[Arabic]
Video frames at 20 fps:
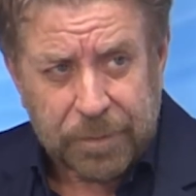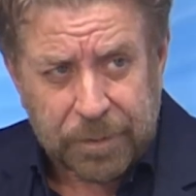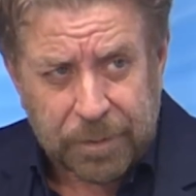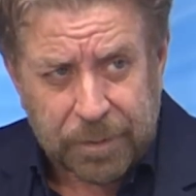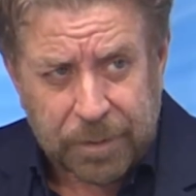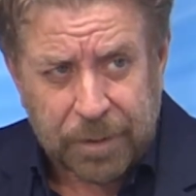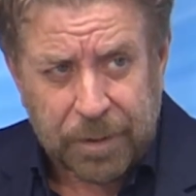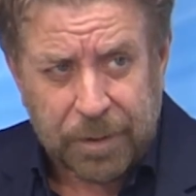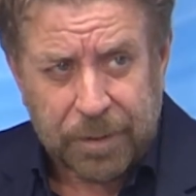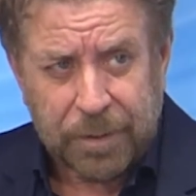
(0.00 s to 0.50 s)

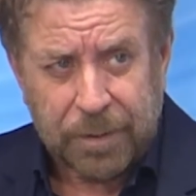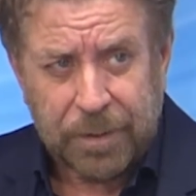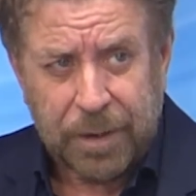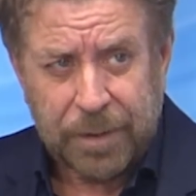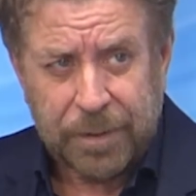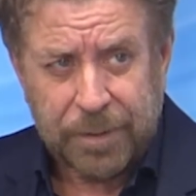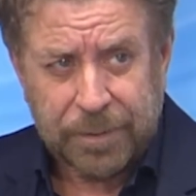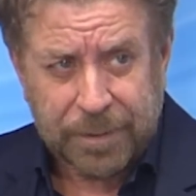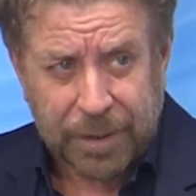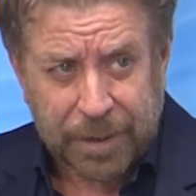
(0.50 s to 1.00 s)
آه،
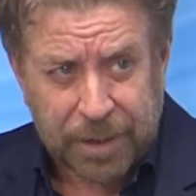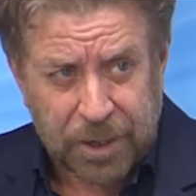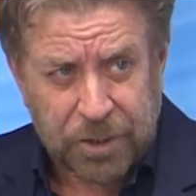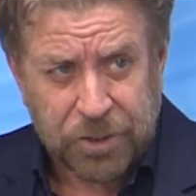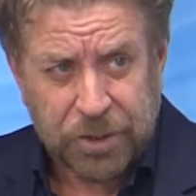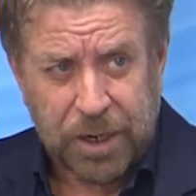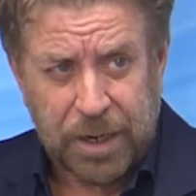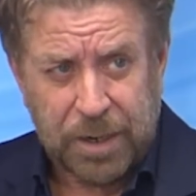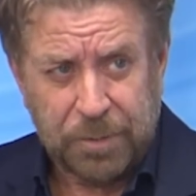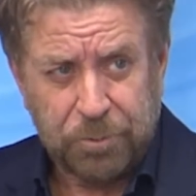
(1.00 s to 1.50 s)
يعني
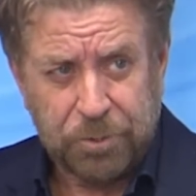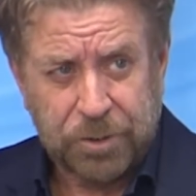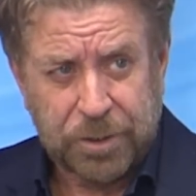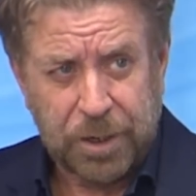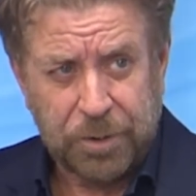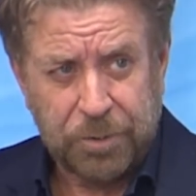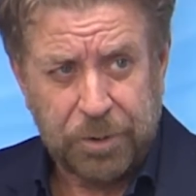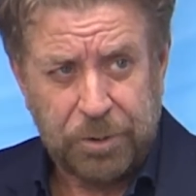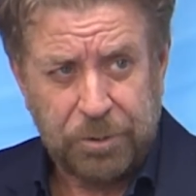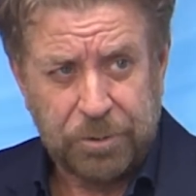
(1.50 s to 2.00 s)
تراجع
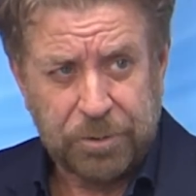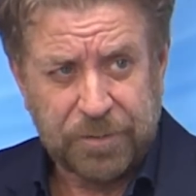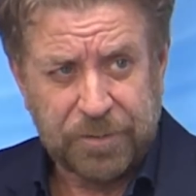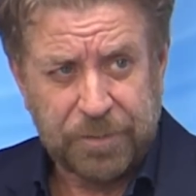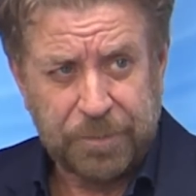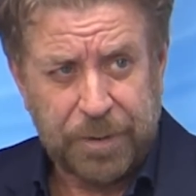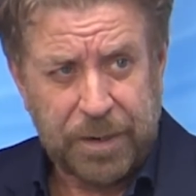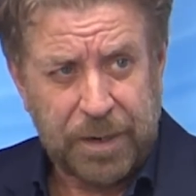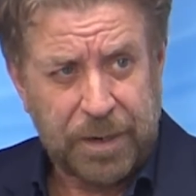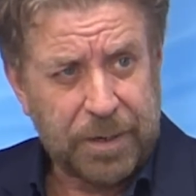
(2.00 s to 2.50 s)
مستوى يوسف
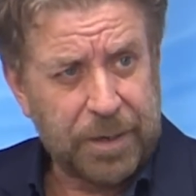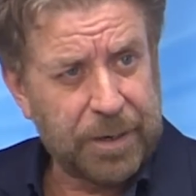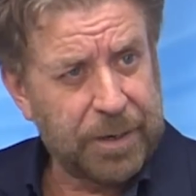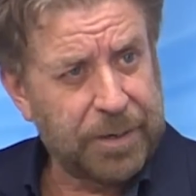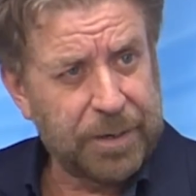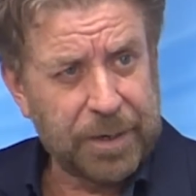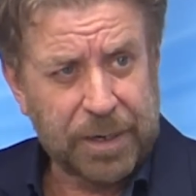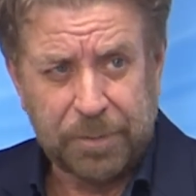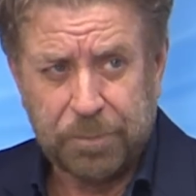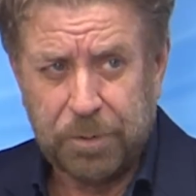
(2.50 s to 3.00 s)
بليلي
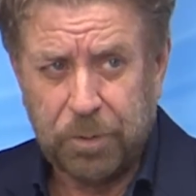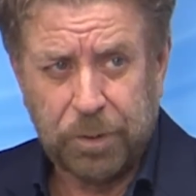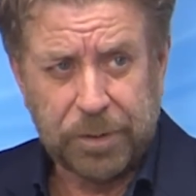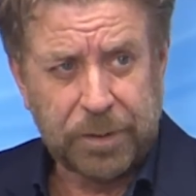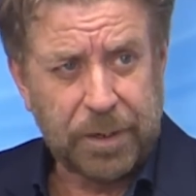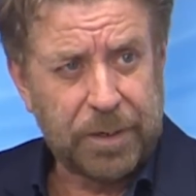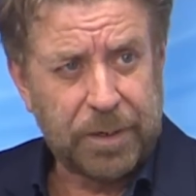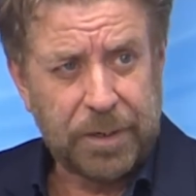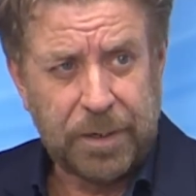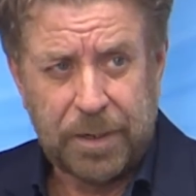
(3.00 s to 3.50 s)
الناخب
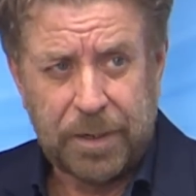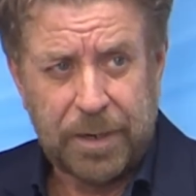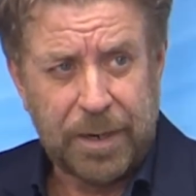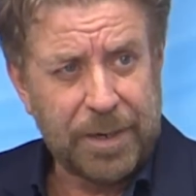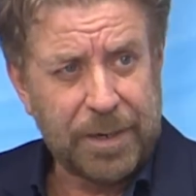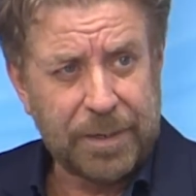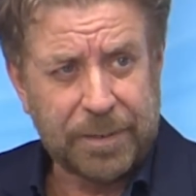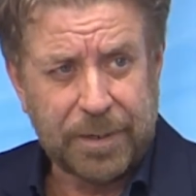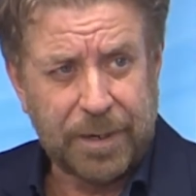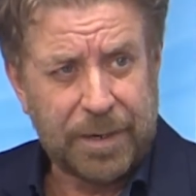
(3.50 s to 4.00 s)
الوطني لا
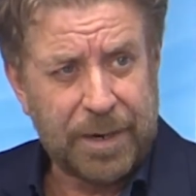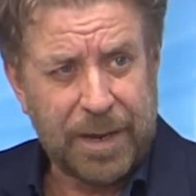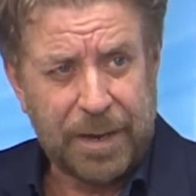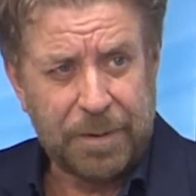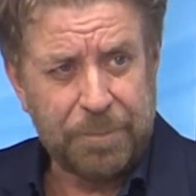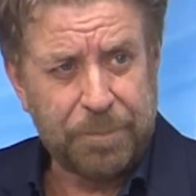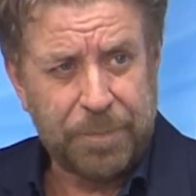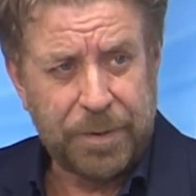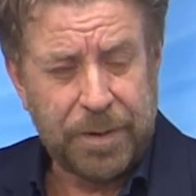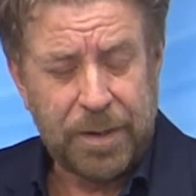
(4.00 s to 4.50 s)

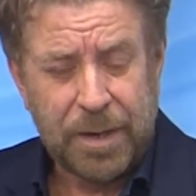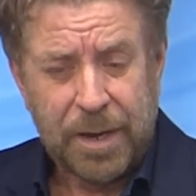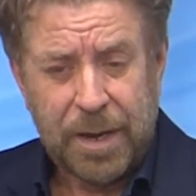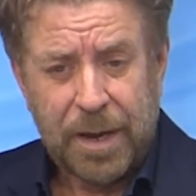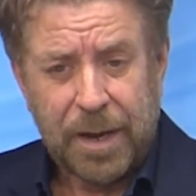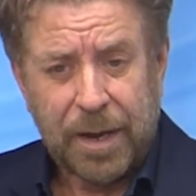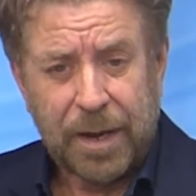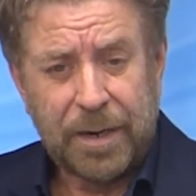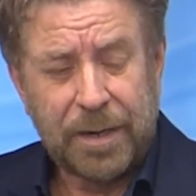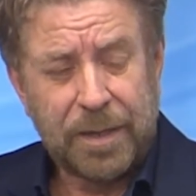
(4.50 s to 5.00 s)
يتلاعب
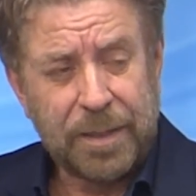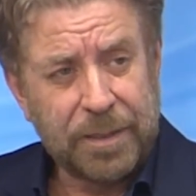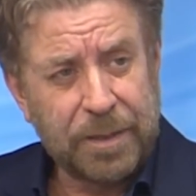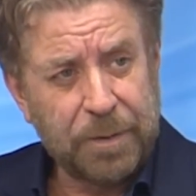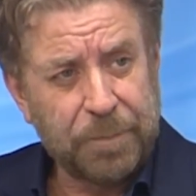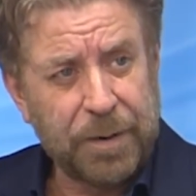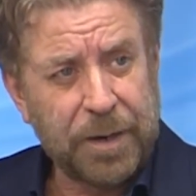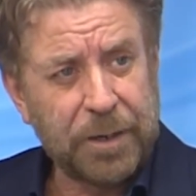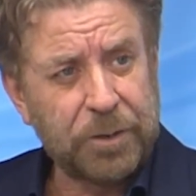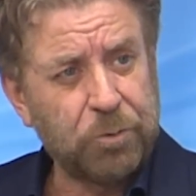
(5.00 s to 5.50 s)

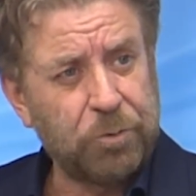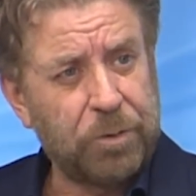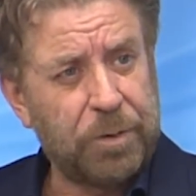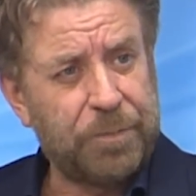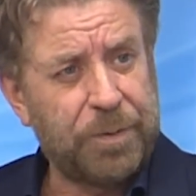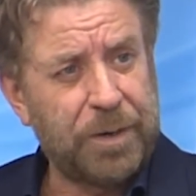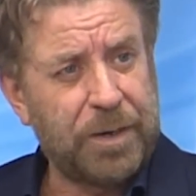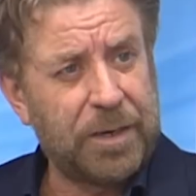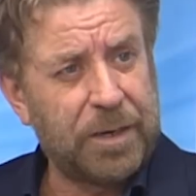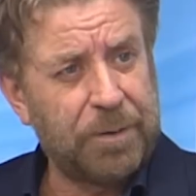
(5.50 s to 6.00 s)
بالانضباط
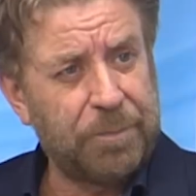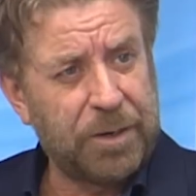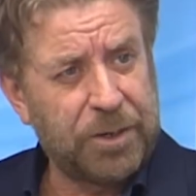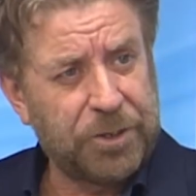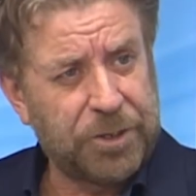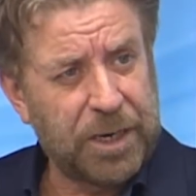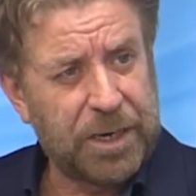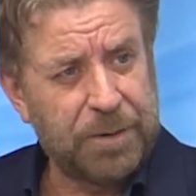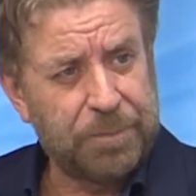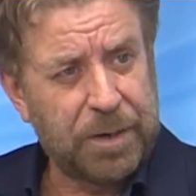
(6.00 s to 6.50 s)

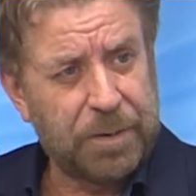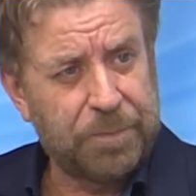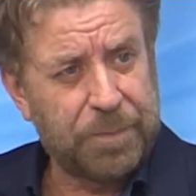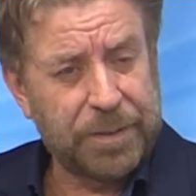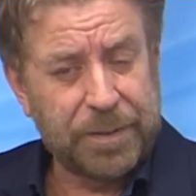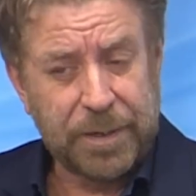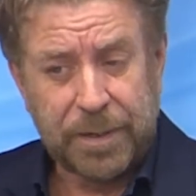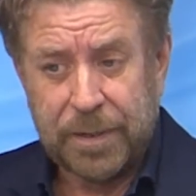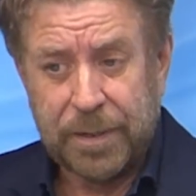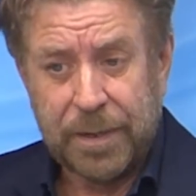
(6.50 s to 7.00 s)
وبالجانب
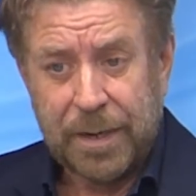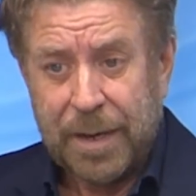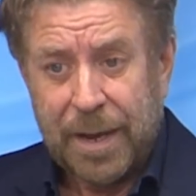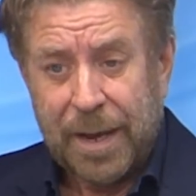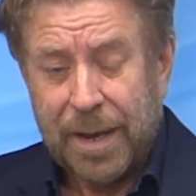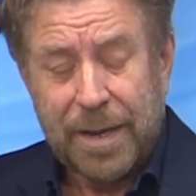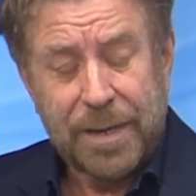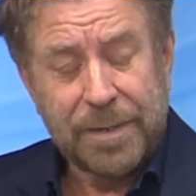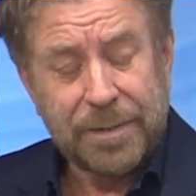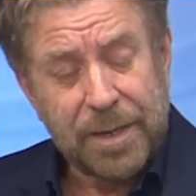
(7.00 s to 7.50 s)
البدني
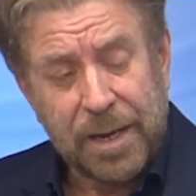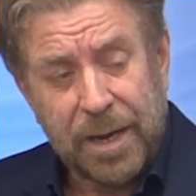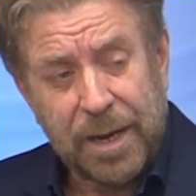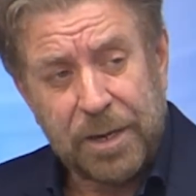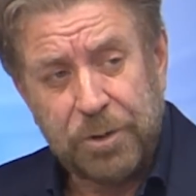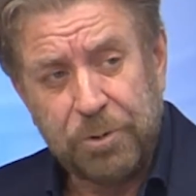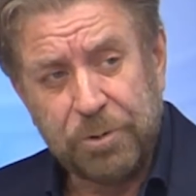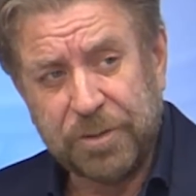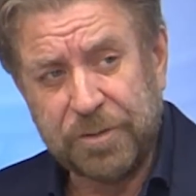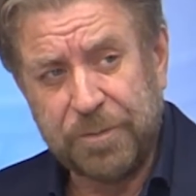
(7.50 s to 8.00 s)
ازاح
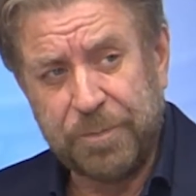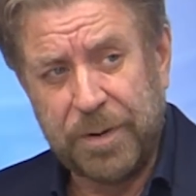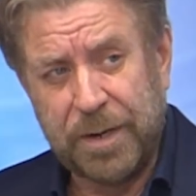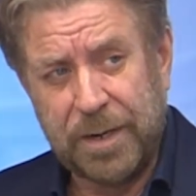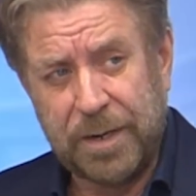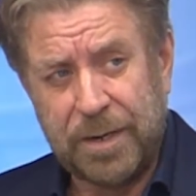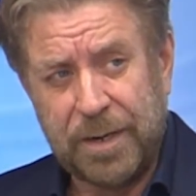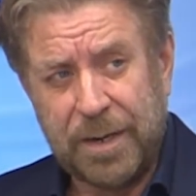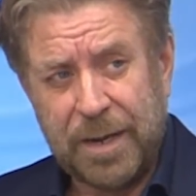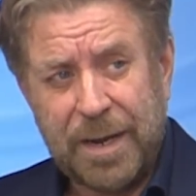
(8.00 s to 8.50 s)
يوسف
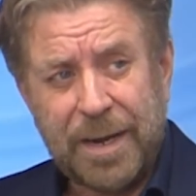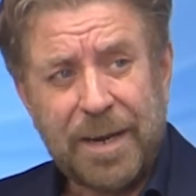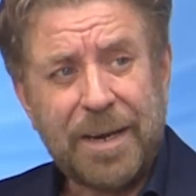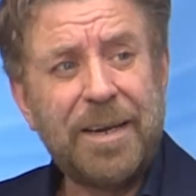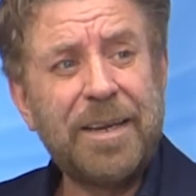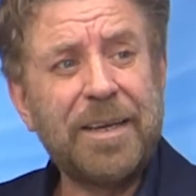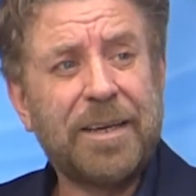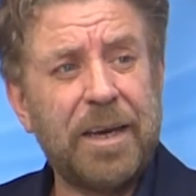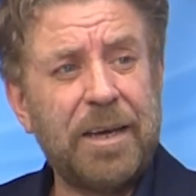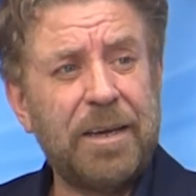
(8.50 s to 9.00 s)
بليلي ربما
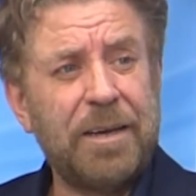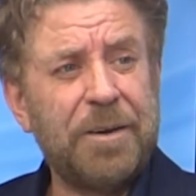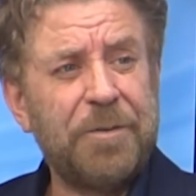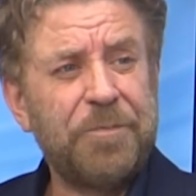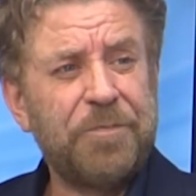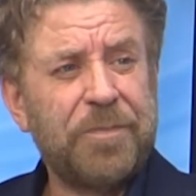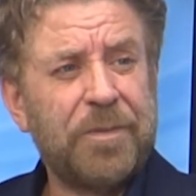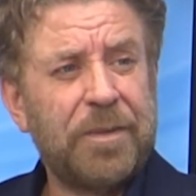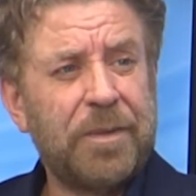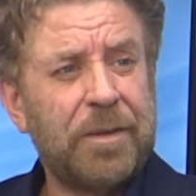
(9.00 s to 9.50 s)
هو
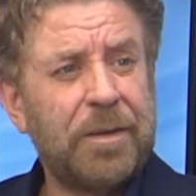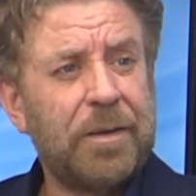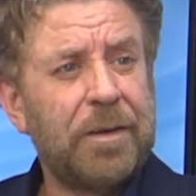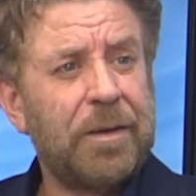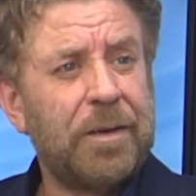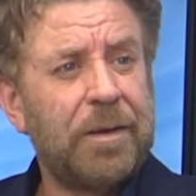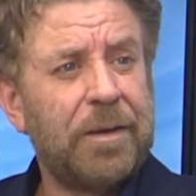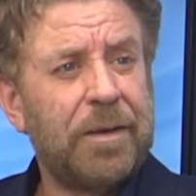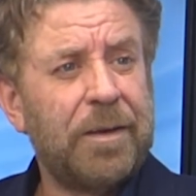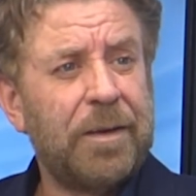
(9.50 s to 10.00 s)
يقارن
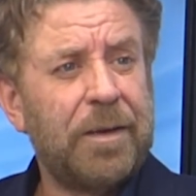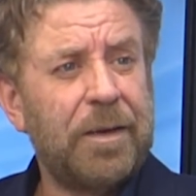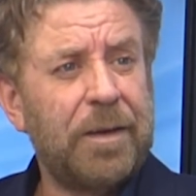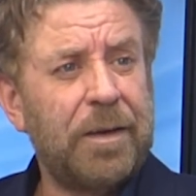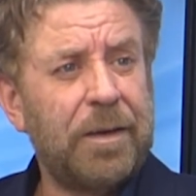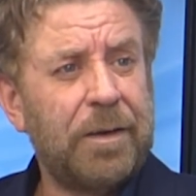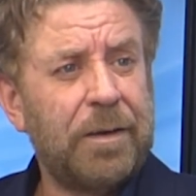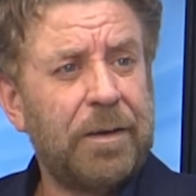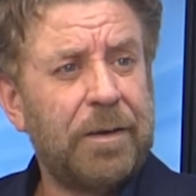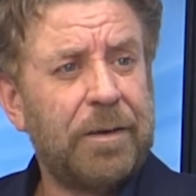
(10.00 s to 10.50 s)
بالماضي
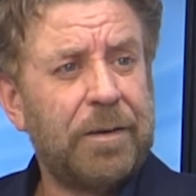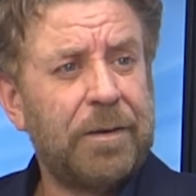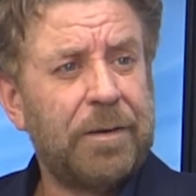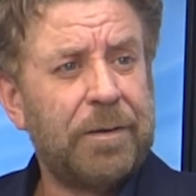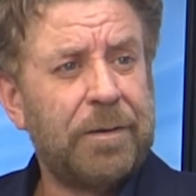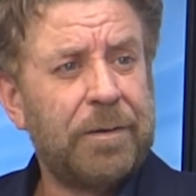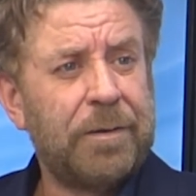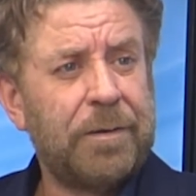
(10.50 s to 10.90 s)
يقارن بين